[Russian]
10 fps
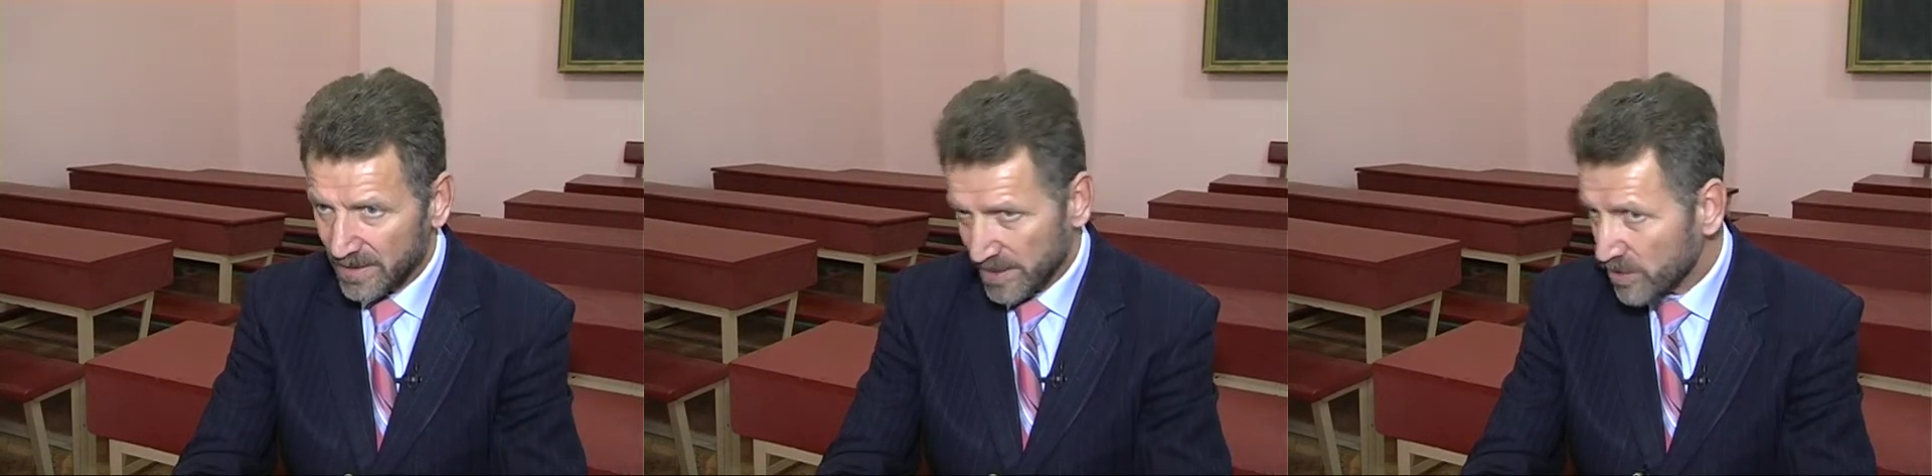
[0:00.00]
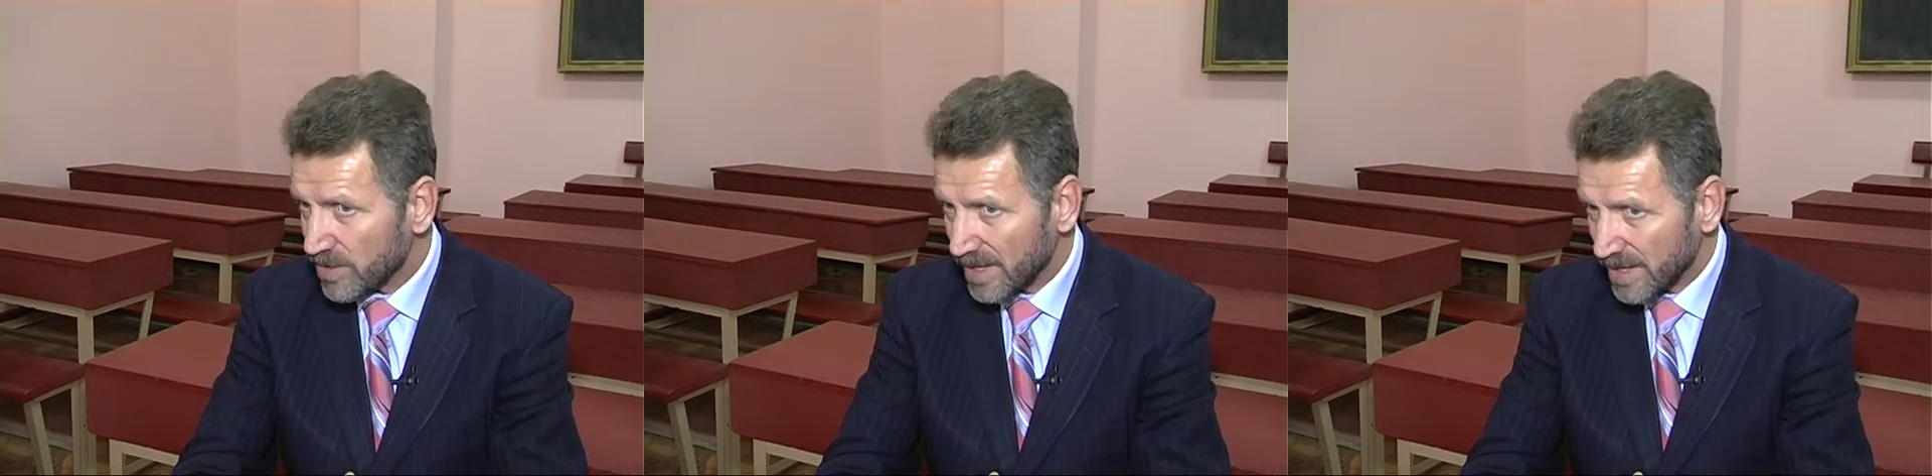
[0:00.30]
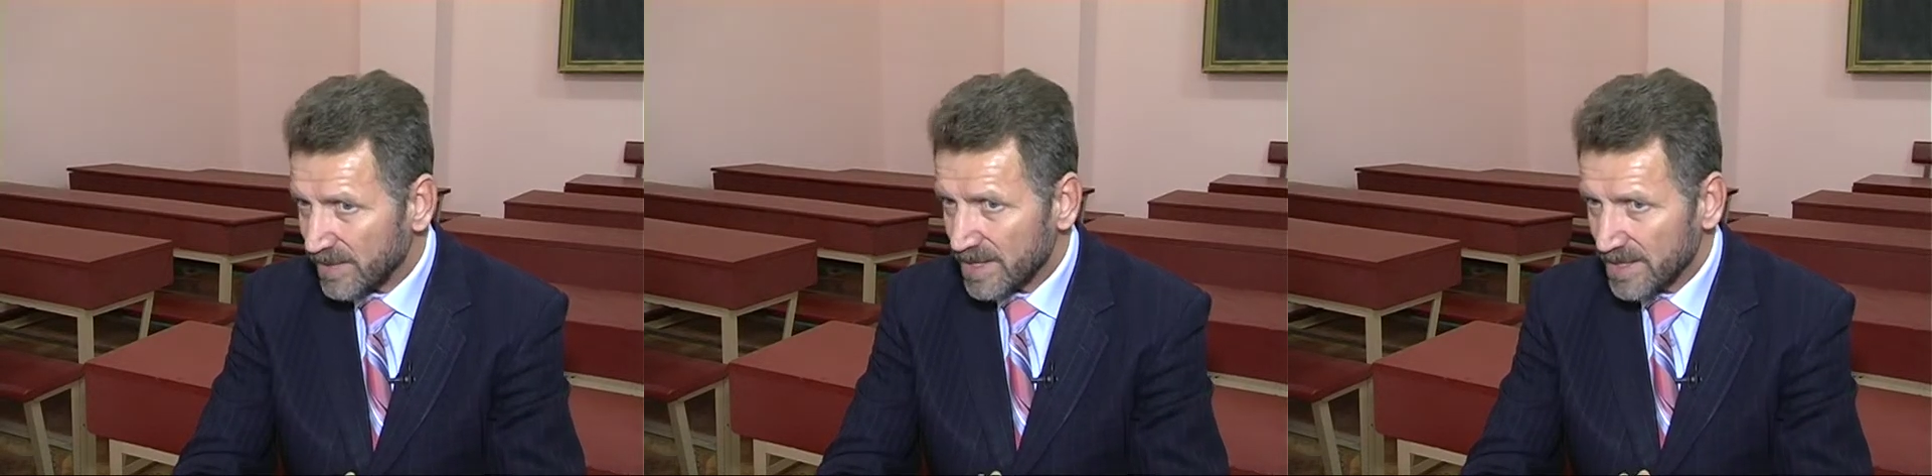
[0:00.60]
насколько
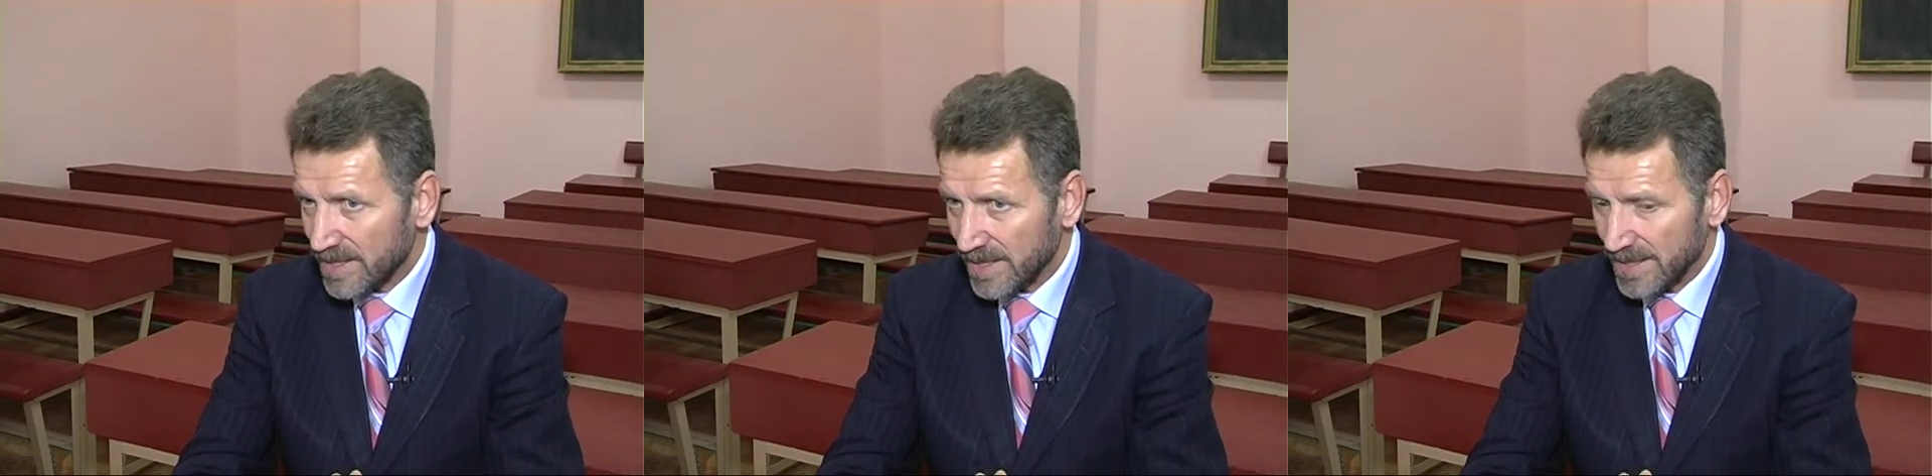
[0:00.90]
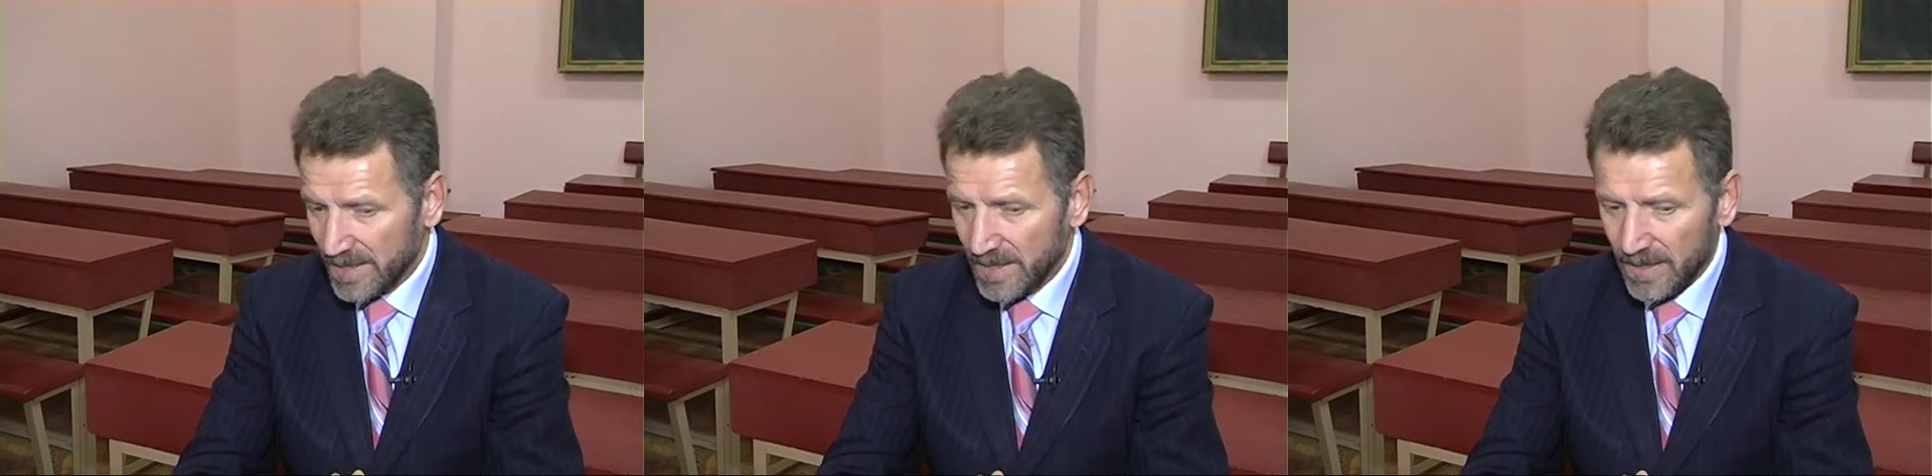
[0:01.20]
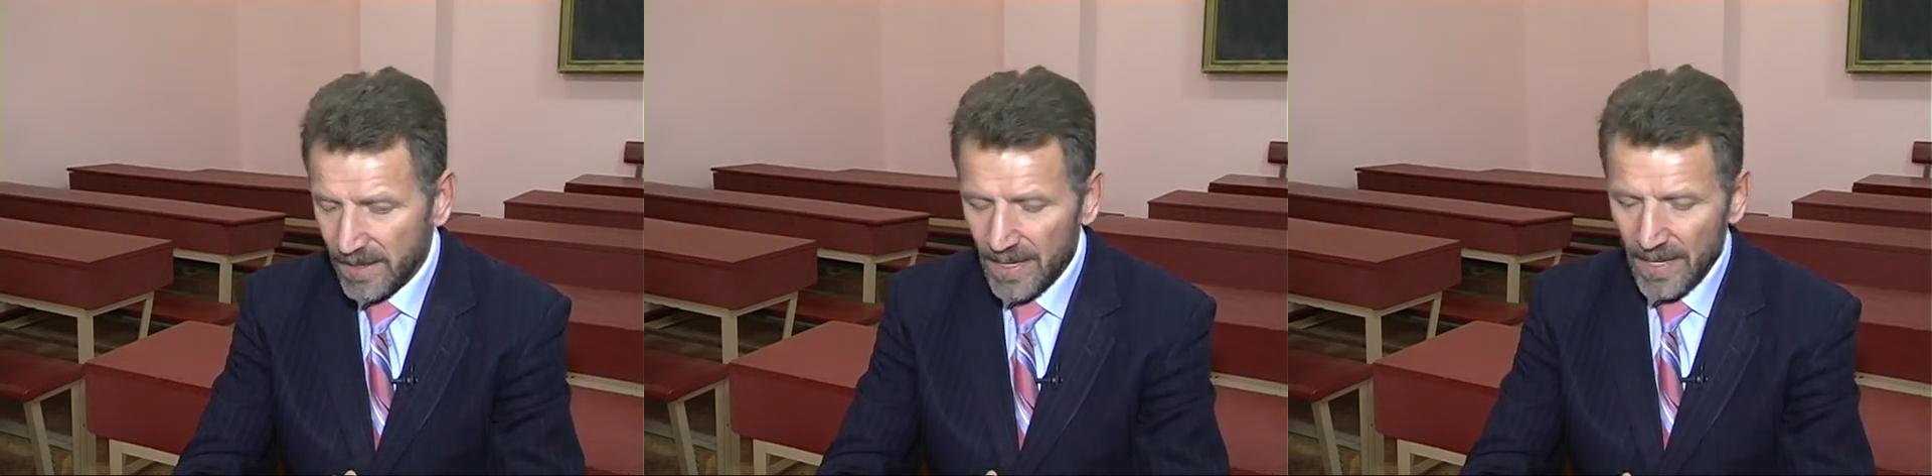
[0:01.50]
хватит э,
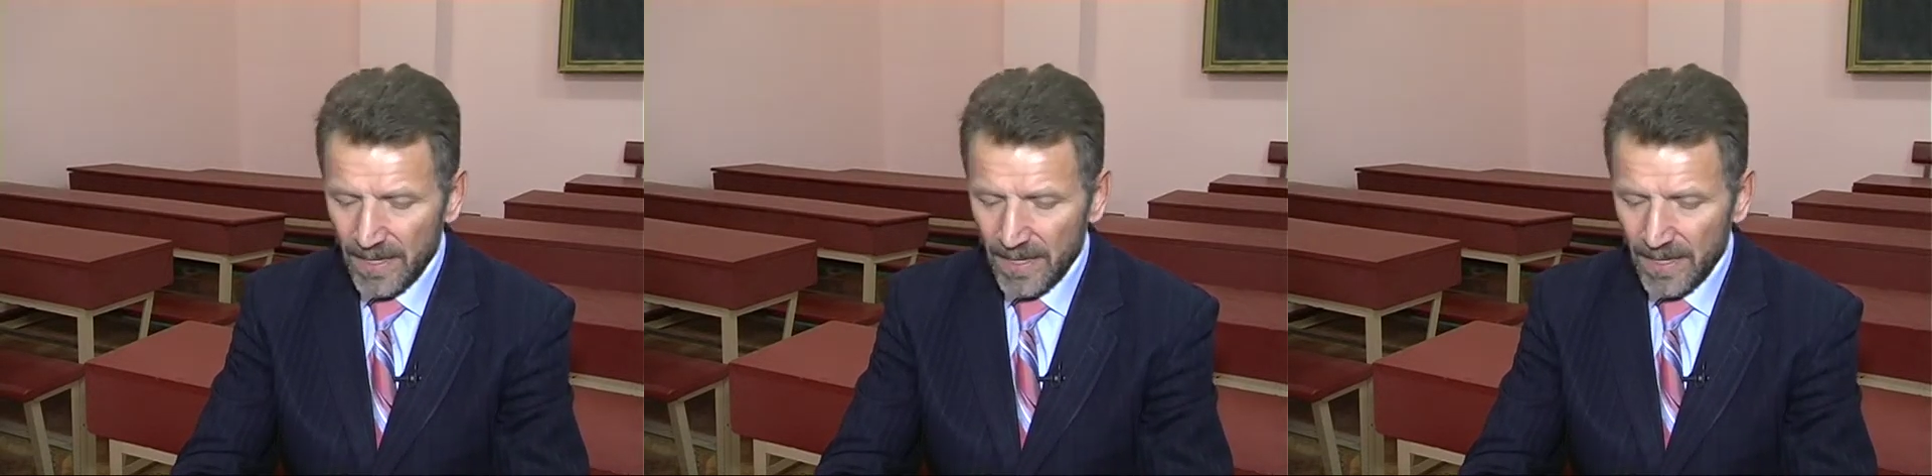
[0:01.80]
сил